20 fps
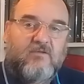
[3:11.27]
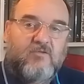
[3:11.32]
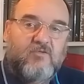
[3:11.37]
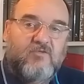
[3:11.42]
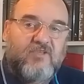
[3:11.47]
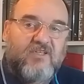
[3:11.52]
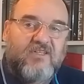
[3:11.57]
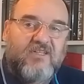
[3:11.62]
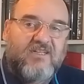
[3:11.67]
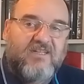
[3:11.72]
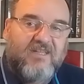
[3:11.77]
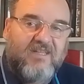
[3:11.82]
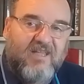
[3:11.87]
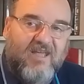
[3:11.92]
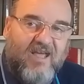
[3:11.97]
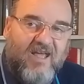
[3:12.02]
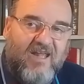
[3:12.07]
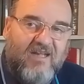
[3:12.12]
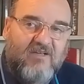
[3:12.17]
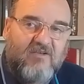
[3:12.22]
Sucede
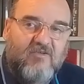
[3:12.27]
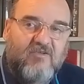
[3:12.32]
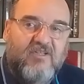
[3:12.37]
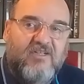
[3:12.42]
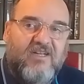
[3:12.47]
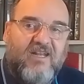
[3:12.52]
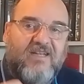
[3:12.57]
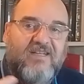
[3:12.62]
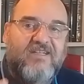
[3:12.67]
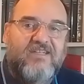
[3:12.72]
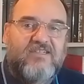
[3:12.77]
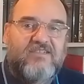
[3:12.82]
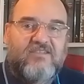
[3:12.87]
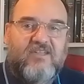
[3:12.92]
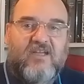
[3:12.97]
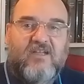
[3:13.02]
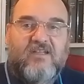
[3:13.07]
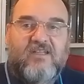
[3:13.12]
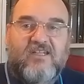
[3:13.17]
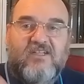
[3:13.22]
que algo de la
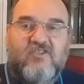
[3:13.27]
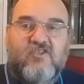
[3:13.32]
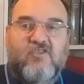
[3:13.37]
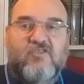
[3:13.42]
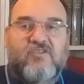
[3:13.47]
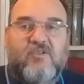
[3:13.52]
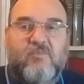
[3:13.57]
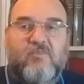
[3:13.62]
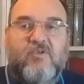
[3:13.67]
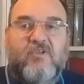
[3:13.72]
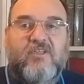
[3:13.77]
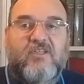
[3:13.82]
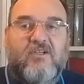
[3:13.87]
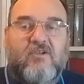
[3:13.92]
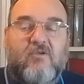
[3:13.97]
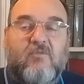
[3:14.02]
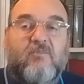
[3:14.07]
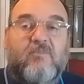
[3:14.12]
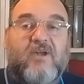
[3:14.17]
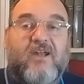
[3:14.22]
lista que no se puede
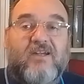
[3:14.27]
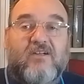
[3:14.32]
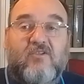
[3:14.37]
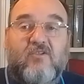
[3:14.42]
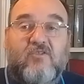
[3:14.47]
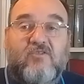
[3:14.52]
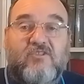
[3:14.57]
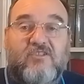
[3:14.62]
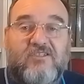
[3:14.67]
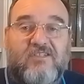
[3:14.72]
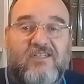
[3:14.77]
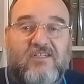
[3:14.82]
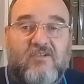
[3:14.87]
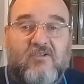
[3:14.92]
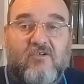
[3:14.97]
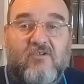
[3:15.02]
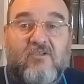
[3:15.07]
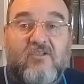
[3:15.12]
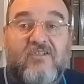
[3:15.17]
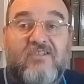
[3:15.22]
comprar con
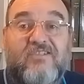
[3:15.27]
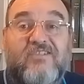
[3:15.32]
dinero